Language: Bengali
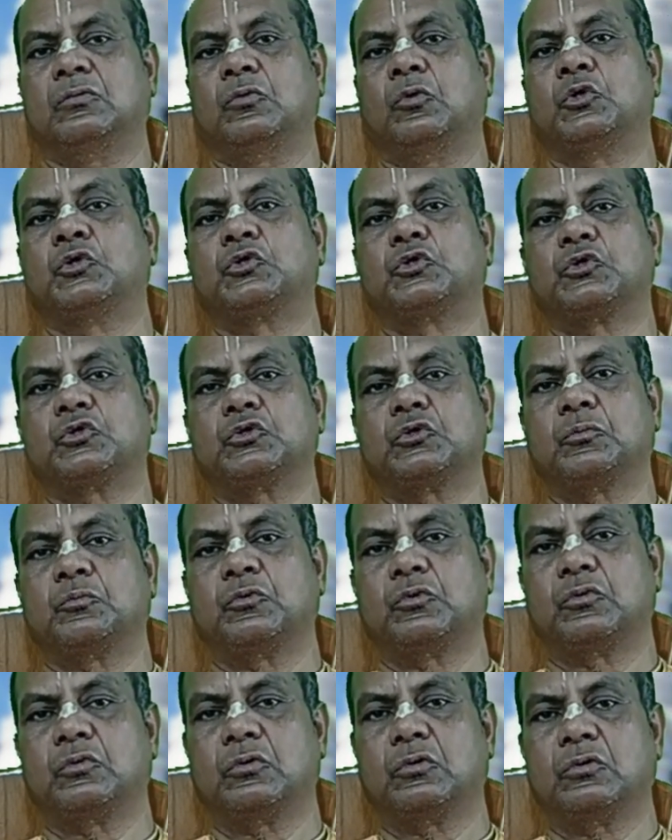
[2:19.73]

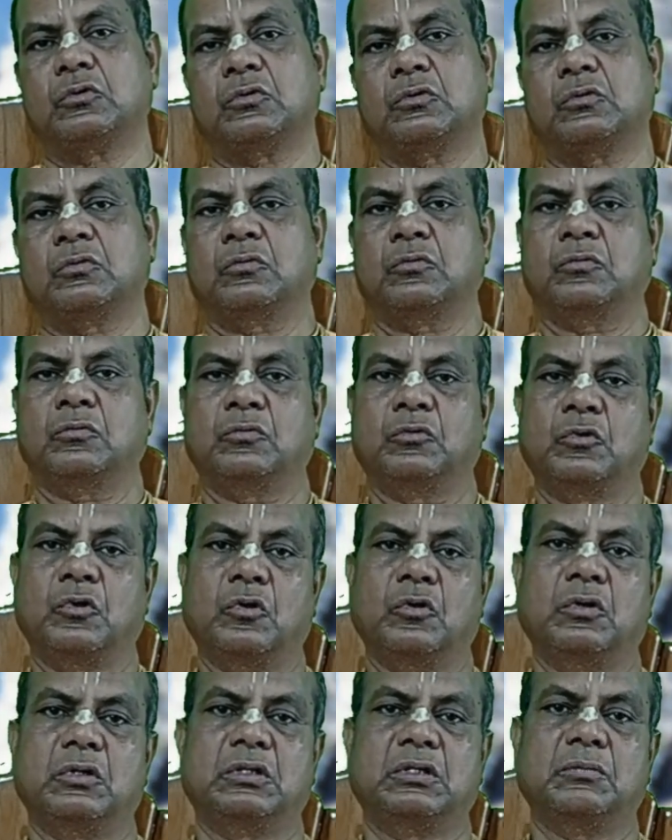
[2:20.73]
ঐশ্বর্যপূর্ণ
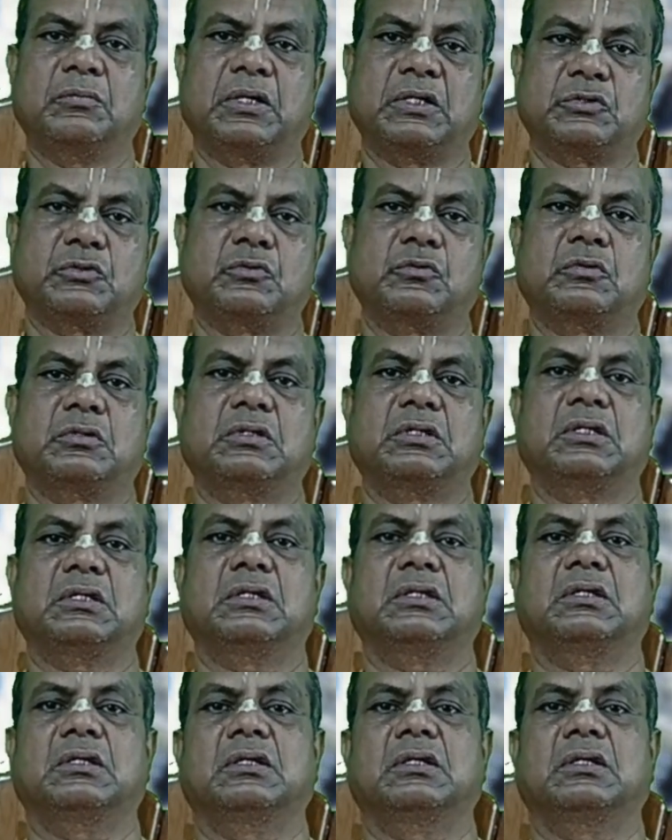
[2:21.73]
নগরীতে বাস করতেন